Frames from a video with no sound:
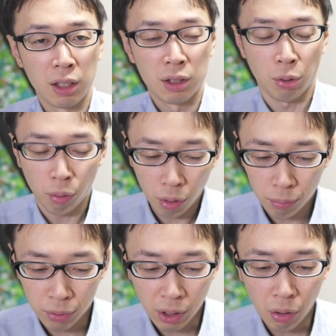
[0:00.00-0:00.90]
そこの
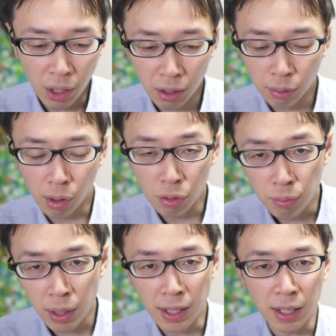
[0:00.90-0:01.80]
分野をなんとか埋
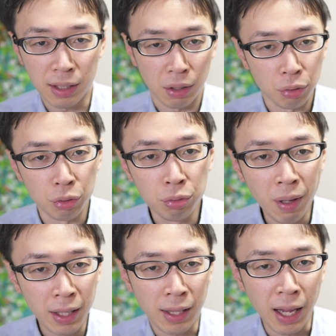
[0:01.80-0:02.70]
めたいっていう埋
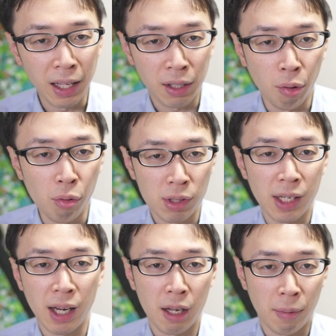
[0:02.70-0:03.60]
めたい教
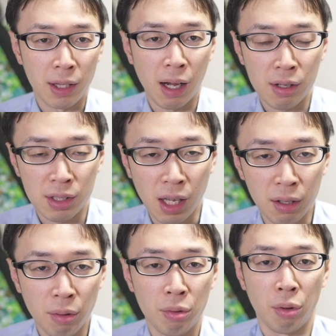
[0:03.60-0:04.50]
材であればたくさ
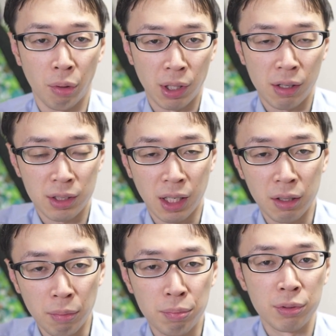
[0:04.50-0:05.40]
んの量たくさん
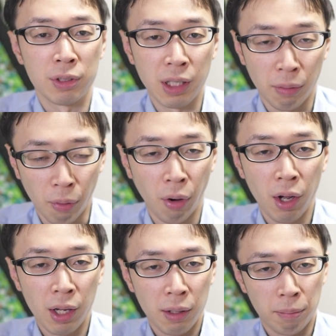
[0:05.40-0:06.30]
の分野を
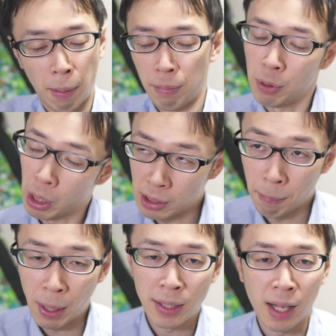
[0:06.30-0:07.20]
まあ、たくさ
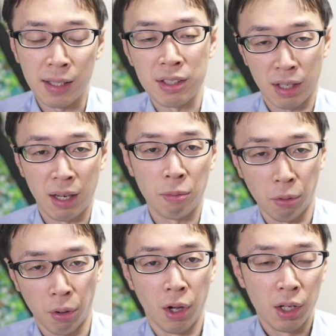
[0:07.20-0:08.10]
んパターンですかね
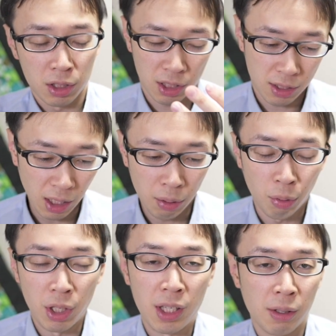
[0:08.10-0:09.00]
をしっかりこ
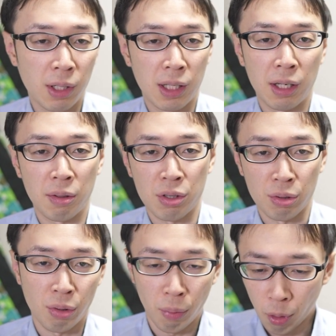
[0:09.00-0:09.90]
う入れてくれたりとかす
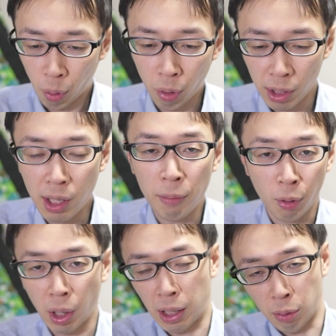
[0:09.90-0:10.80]
るともうこれでも
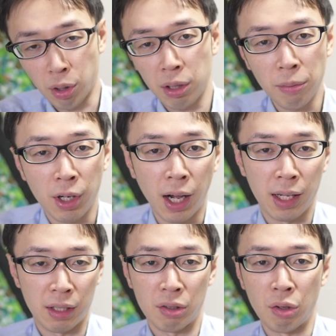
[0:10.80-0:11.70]
かこれでも
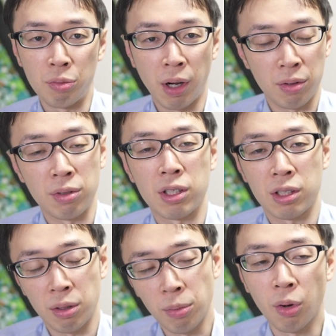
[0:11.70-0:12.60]
かって言って埋まるんです
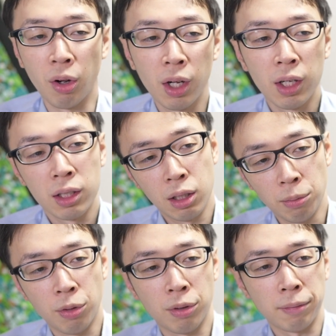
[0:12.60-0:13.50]
けどもで
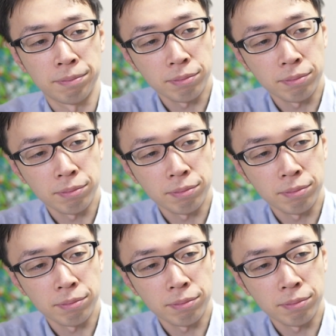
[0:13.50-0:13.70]
も